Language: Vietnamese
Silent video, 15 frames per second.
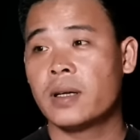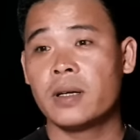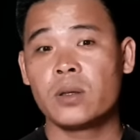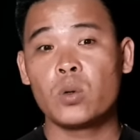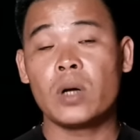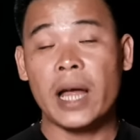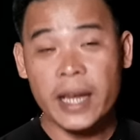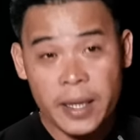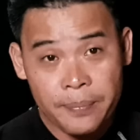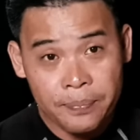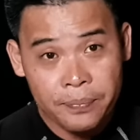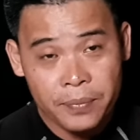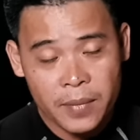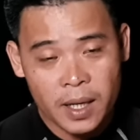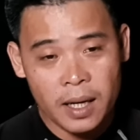tôi lấy
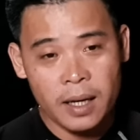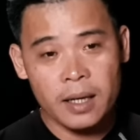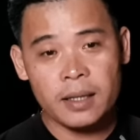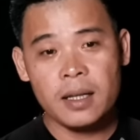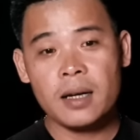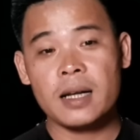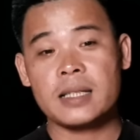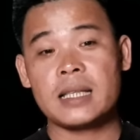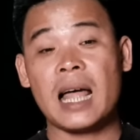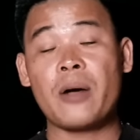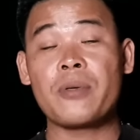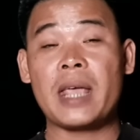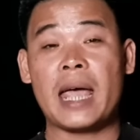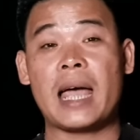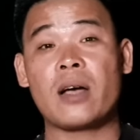tức là sau
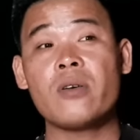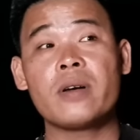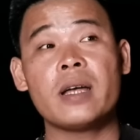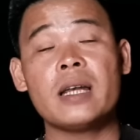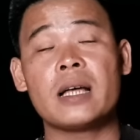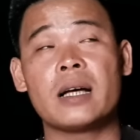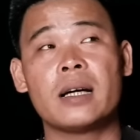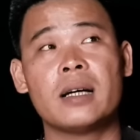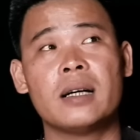nhà có nghĩa là